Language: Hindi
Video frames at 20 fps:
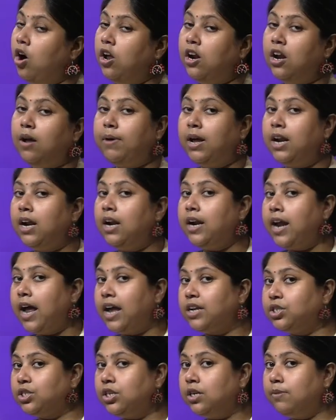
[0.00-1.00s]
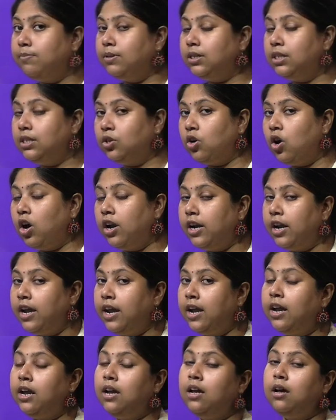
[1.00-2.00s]
और हमारा नेशनल बर्ड कौन
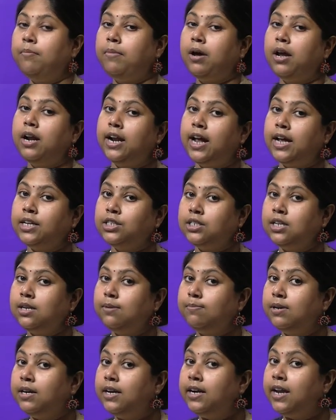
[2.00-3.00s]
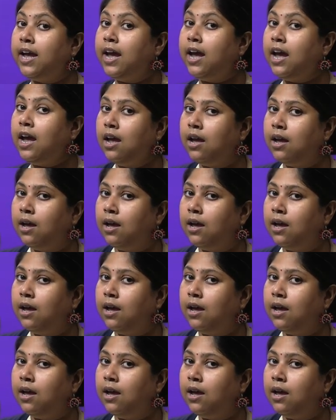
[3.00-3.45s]
है हमारा नेशनल बर्ड है